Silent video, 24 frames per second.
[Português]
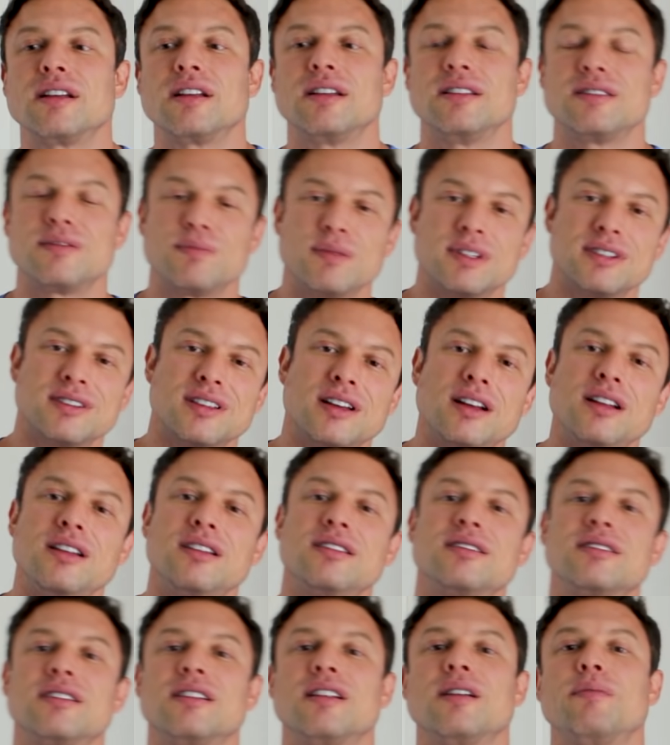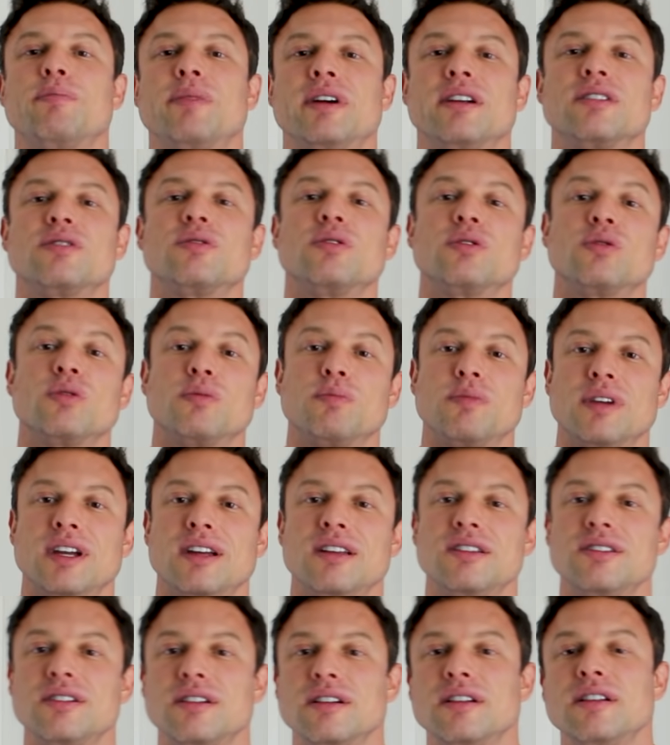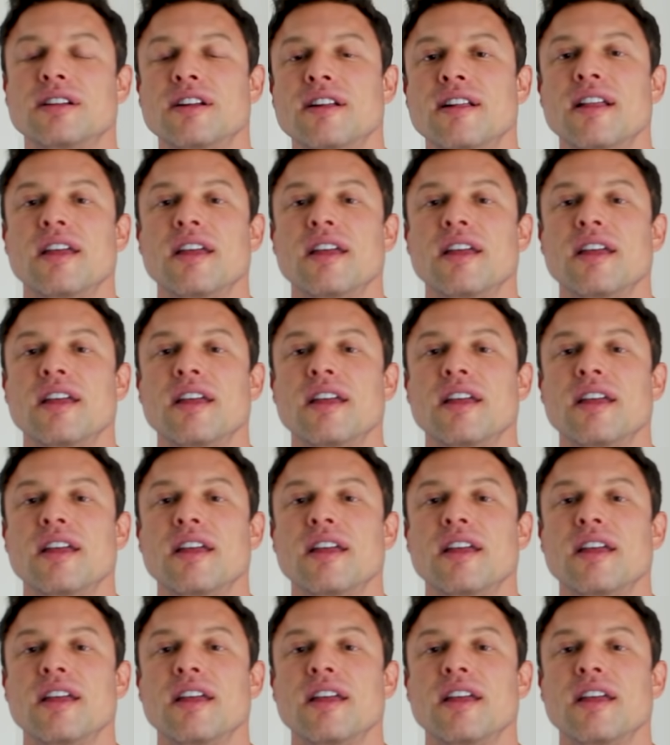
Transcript: especialista na parte ortopédica,